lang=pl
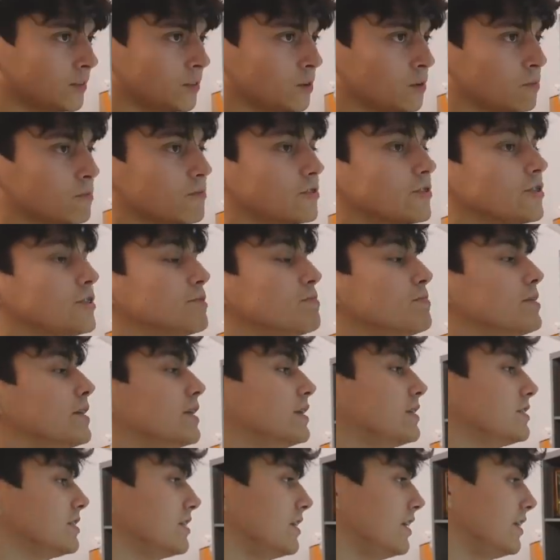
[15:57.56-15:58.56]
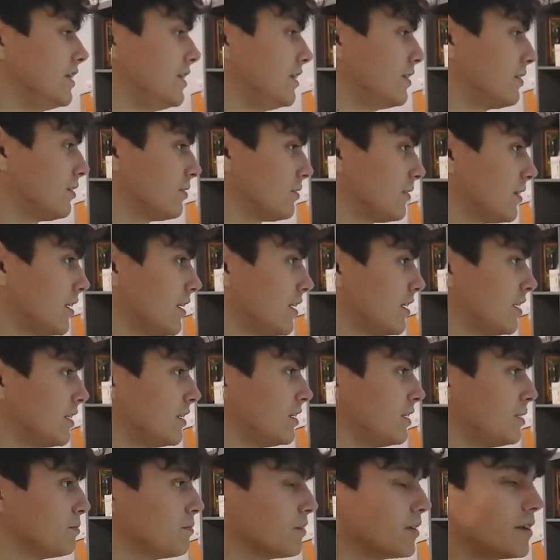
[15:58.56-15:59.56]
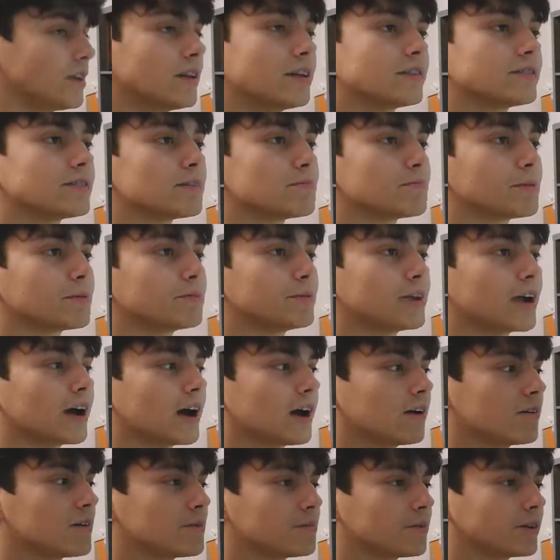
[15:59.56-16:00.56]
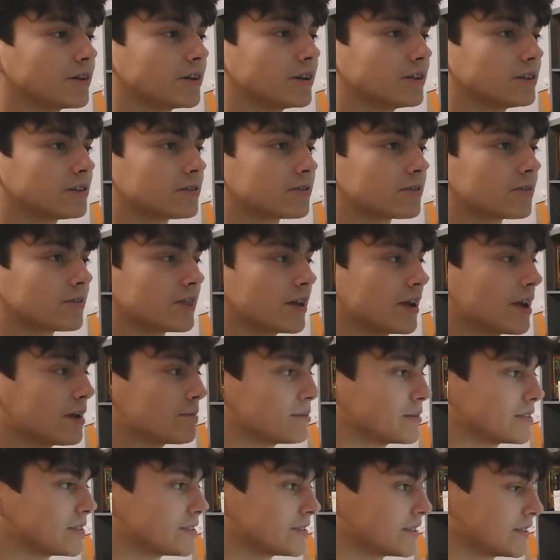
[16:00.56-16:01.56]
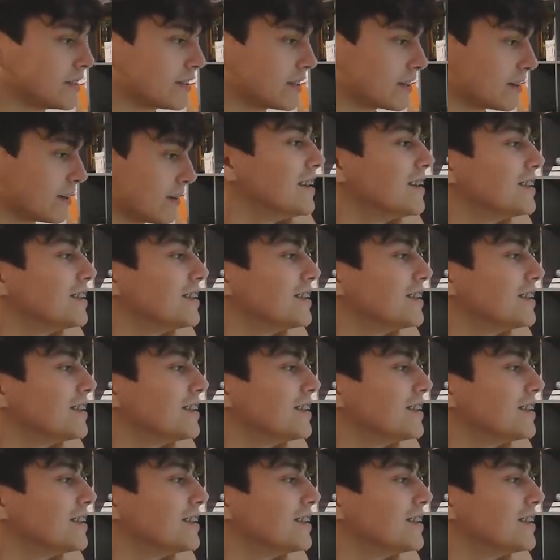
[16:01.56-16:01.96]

No musi być Lili, no. Nim nie zapomniałem o niej, drukujemy, cyk.